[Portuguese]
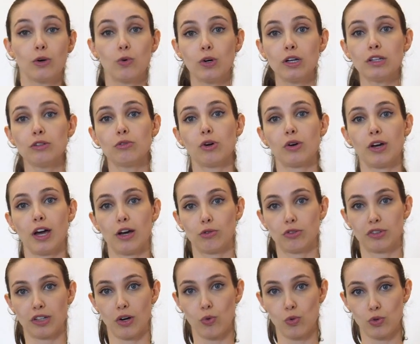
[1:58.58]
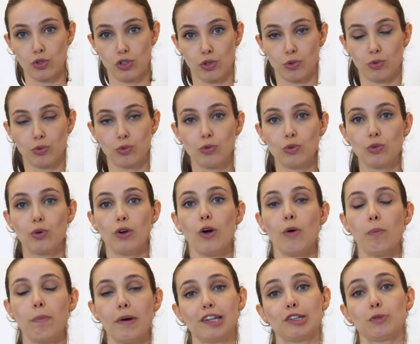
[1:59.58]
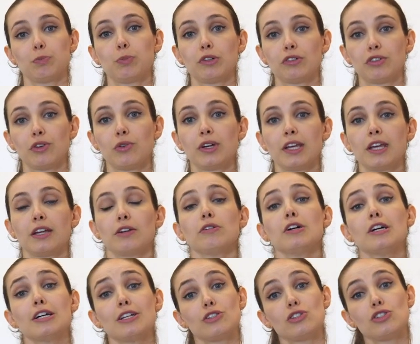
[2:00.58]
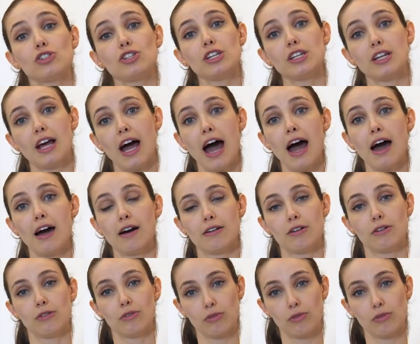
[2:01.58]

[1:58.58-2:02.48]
Quando eu quero usar o colchão duro, eu peço para o açougueiro tirar